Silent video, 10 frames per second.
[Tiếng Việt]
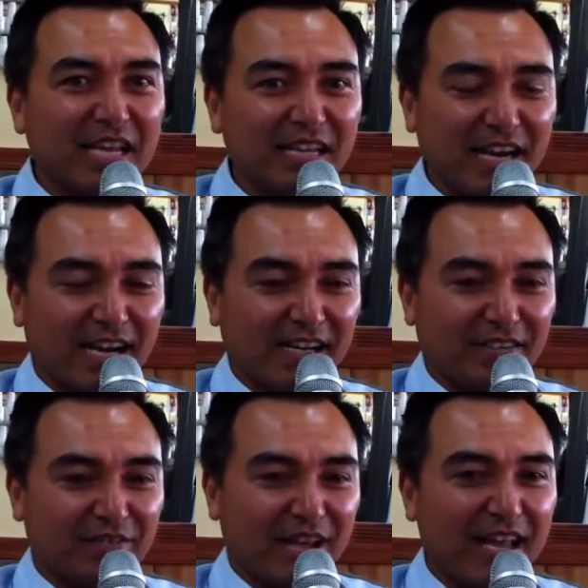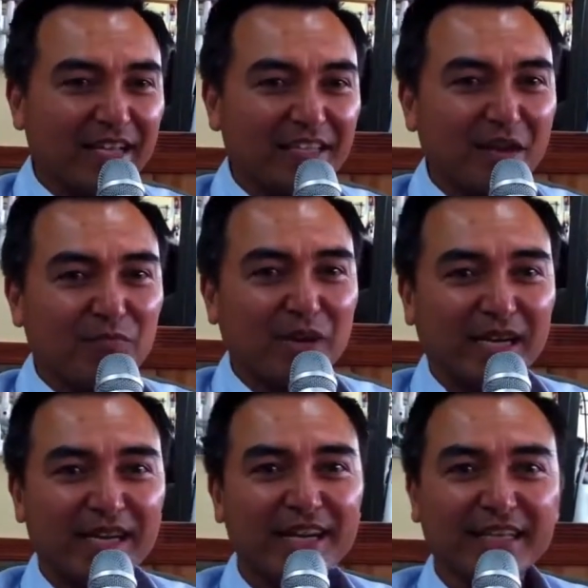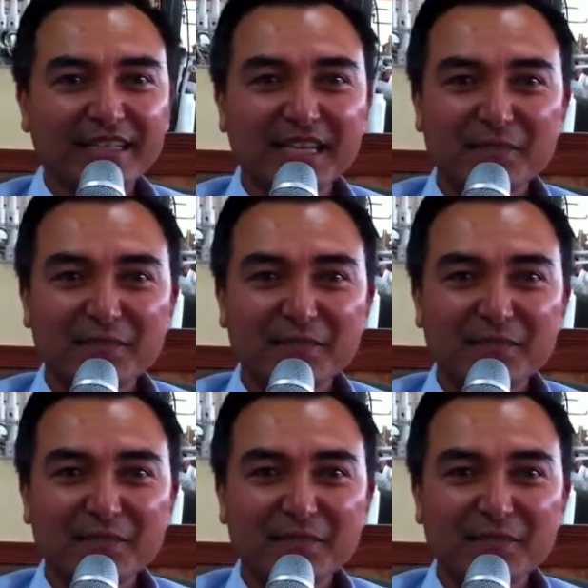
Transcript: nghi ngờ và hai vợ chồng mình nó là